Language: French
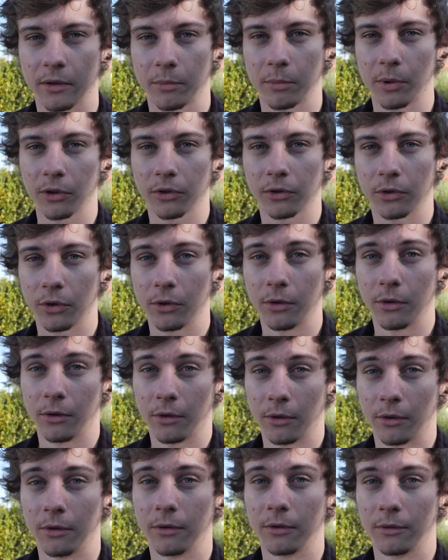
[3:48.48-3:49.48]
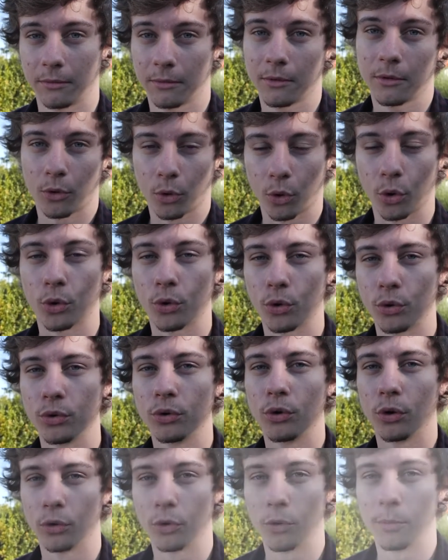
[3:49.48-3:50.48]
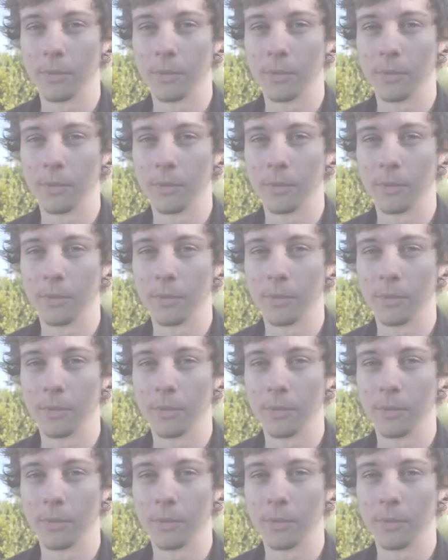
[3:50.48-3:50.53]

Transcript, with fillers: des personnes euh, reconnues dans le